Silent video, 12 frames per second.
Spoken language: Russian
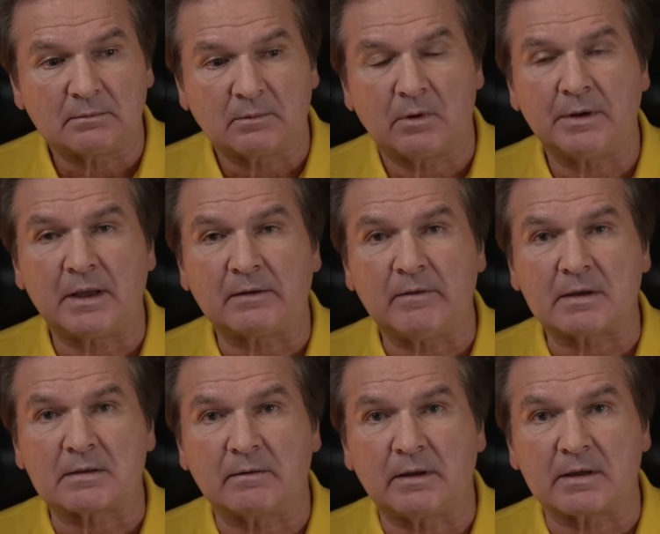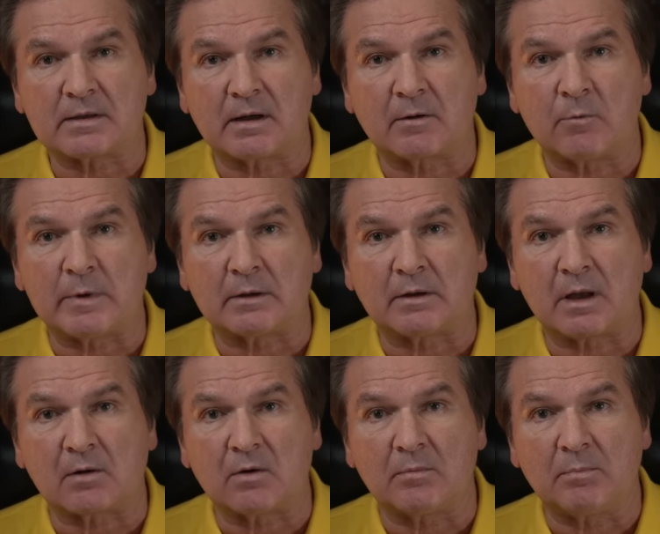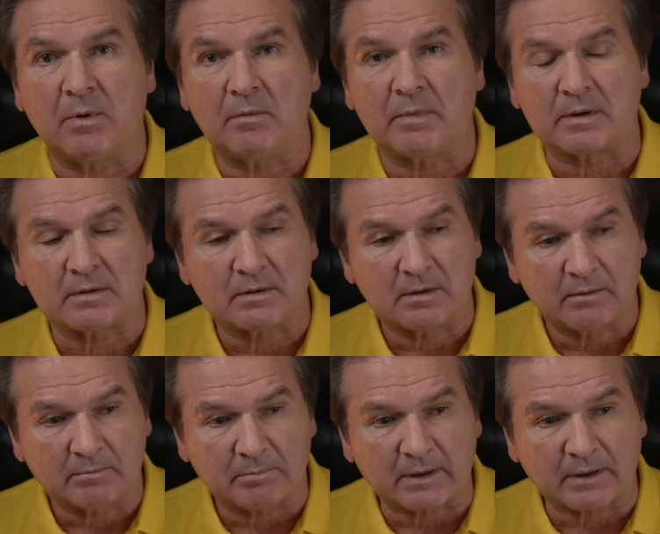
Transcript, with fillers: он ответственный за гуманитарную помощь,